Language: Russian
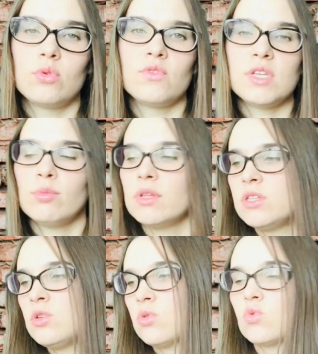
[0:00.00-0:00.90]
все
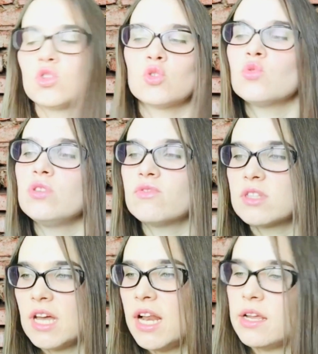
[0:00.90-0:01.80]
аплодируют, уже судьи
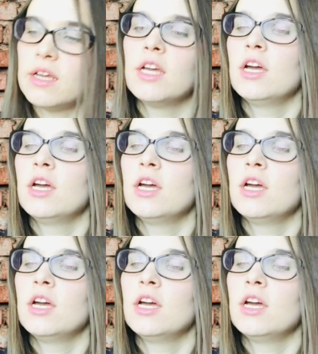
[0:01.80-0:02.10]
встали,